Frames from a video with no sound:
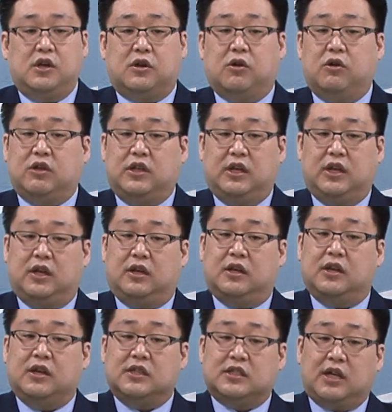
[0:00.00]
거기에
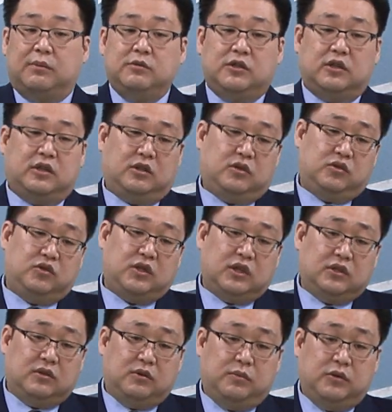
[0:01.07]
3절에서
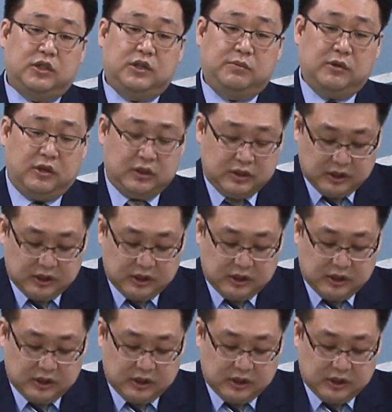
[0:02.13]
추가적으로 보시면